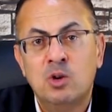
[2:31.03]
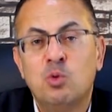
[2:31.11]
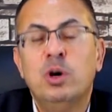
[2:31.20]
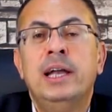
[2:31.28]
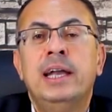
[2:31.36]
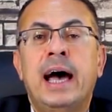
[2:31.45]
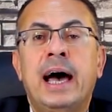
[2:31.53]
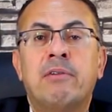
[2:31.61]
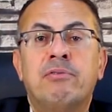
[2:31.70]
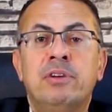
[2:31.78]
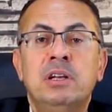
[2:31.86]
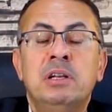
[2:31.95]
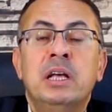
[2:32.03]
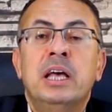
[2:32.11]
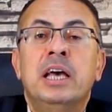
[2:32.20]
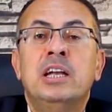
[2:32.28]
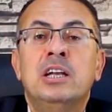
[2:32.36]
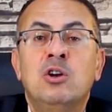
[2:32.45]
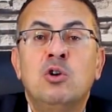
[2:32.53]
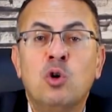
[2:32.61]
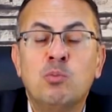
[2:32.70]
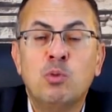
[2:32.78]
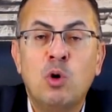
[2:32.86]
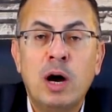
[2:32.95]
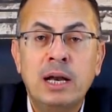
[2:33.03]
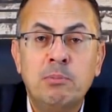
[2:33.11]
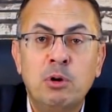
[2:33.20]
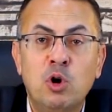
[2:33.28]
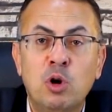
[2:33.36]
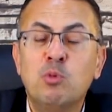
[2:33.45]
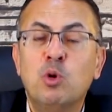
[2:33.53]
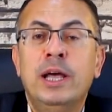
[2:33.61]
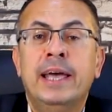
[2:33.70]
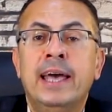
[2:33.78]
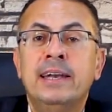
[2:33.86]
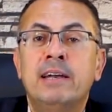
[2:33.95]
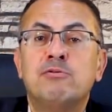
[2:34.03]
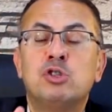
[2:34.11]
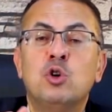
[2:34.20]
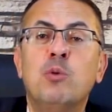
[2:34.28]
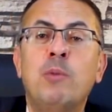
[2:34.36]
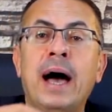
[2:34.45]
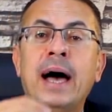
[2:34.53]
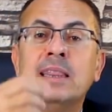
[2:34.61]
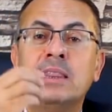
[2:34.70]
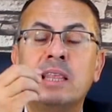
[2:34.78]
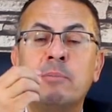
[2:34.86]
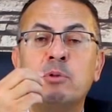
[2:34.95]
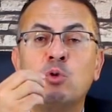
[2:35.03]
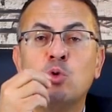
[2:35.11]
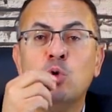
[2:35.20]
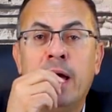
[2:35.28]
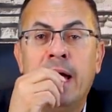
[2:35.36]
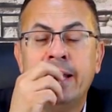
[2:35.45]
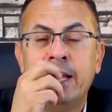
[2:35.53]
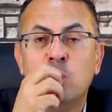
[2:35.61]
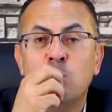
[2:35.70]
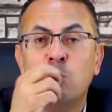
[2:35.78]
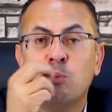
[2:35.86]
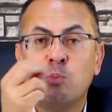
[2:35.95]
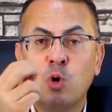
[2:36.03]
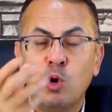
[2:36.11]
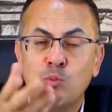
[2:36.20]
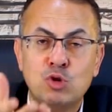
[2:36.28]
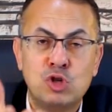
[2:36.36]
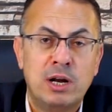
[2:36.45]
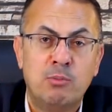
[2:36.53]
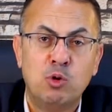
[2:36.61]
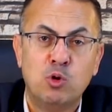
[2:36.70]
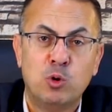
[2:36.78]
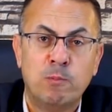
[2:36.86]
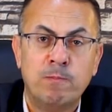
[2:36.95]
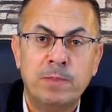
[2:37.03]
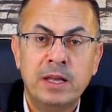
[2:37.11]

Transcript: واحنا عارفين ان الام وقلب الام والعيال نفسهم حتى بيكون حنانهم لامهم مش لابوهم